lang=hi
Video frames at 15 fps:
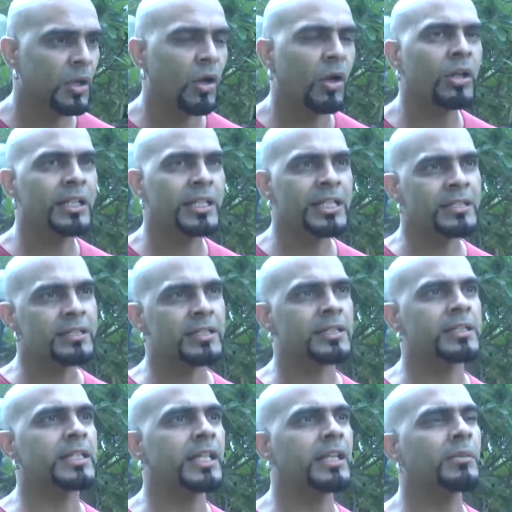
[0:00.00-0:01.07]
और इस
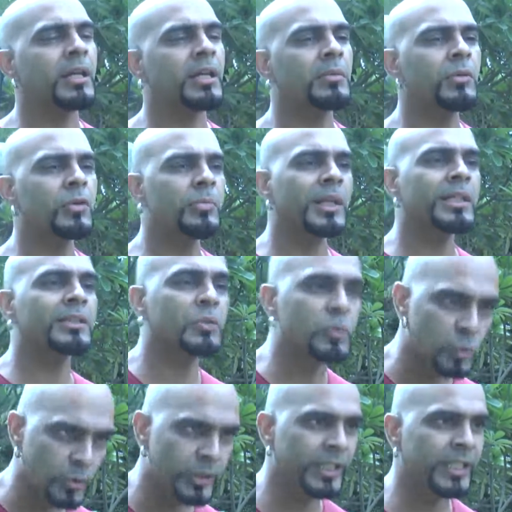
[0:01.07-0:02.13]
रिश्ते के बारे में कोई बात
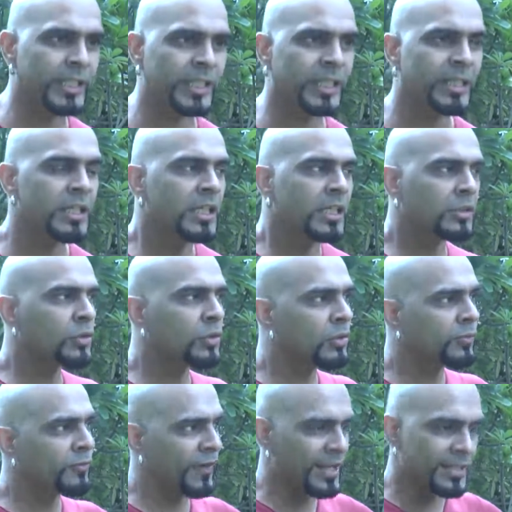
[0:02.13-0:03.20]
हुई नहीं है तो
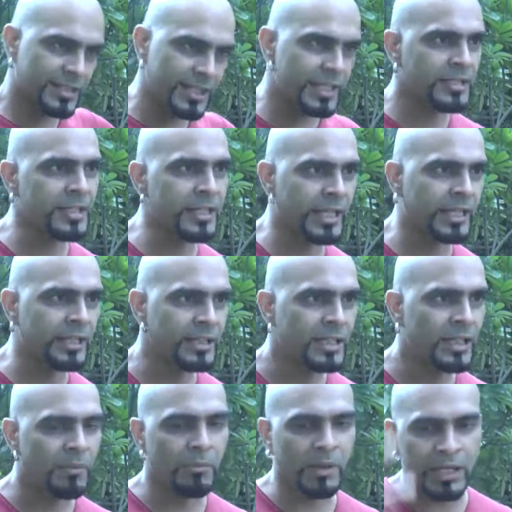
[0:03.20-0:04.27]
फैसिनेशन है
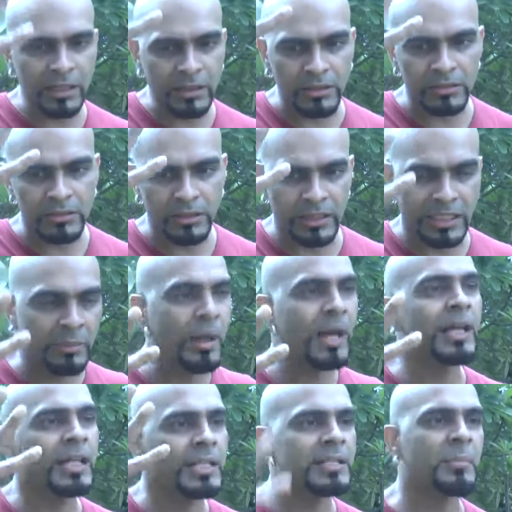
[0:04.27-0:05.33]
मगर
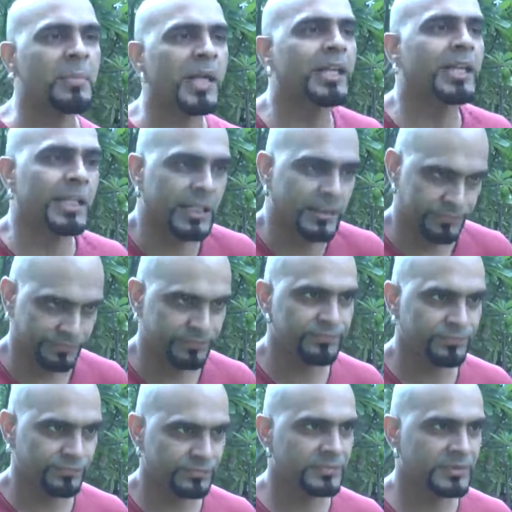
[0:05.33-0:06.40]
डिमांड है सप्लाई नहीं है
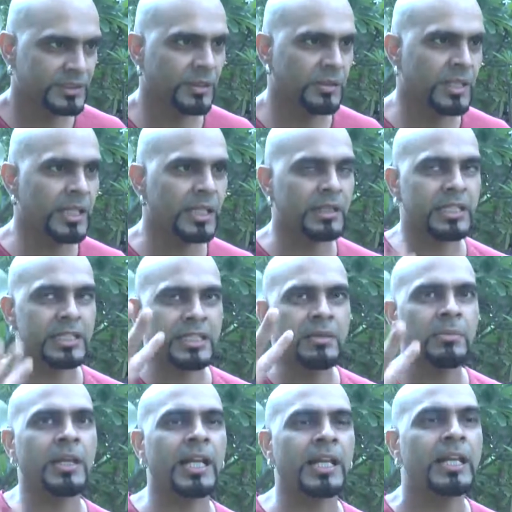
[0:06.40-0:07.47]
समझ रहे हैं किसी
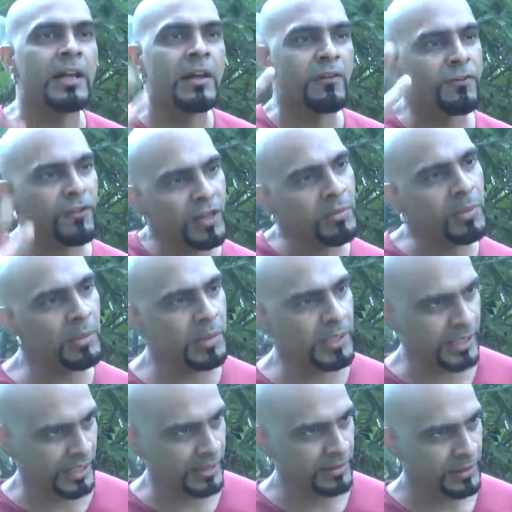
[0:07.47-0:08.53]
ने बनाया नहीं फिल्में
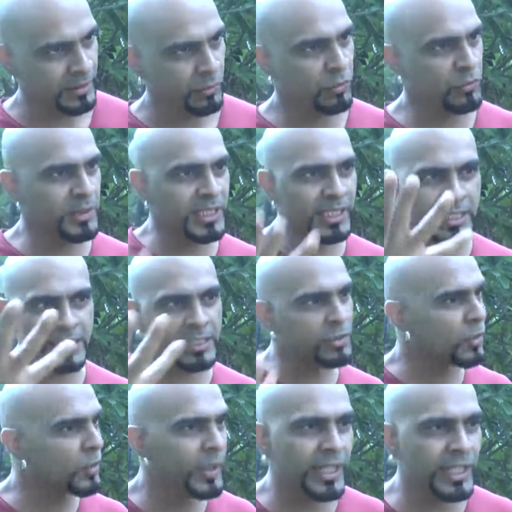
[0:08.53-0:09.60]
बनी है उनमें से किसी
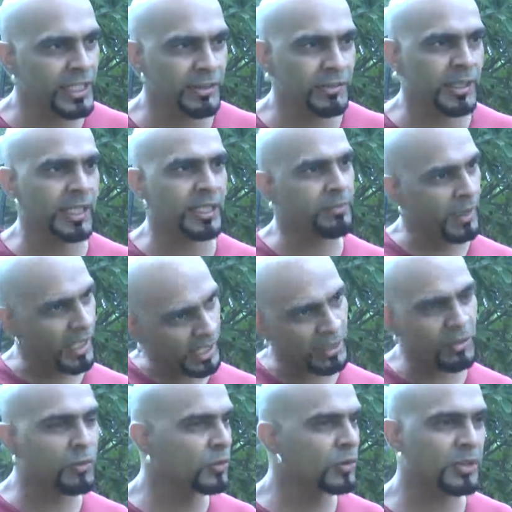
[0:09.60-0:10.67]
जुड़वे ने नहीं बनाई
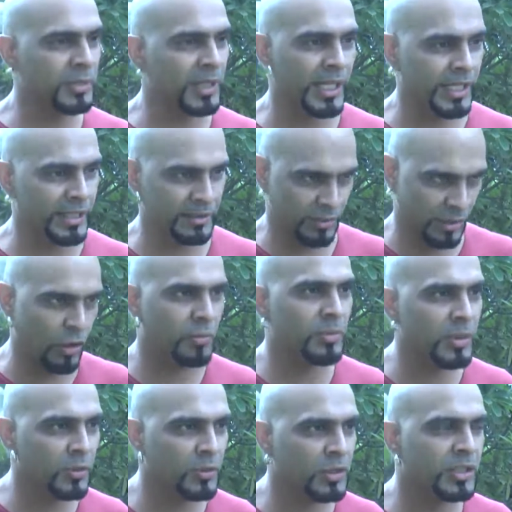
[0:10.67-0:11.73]
बाहर लोगों ने बनाए
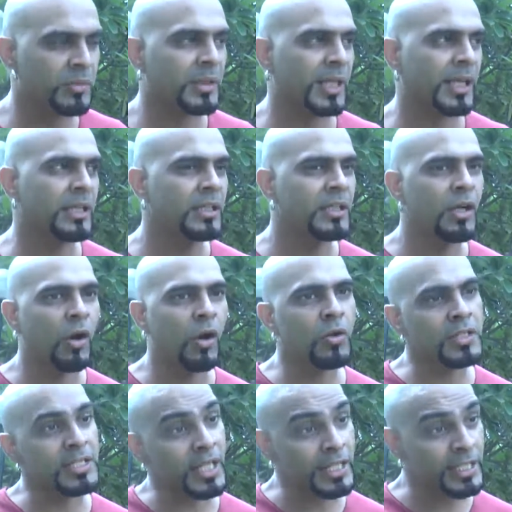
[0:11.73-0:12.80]
नॉर्मल लोगों ने बनाया
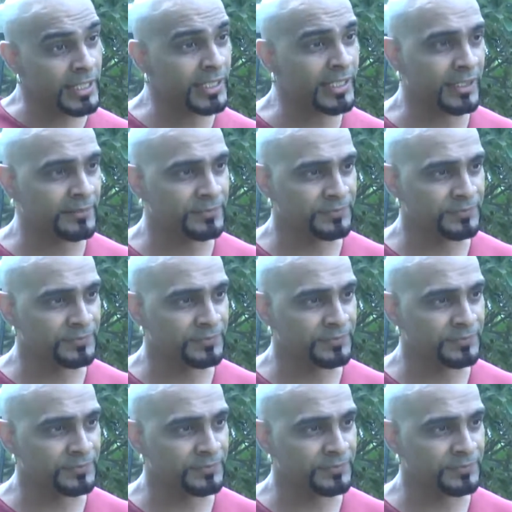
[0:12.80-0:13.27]
और सारी हिट है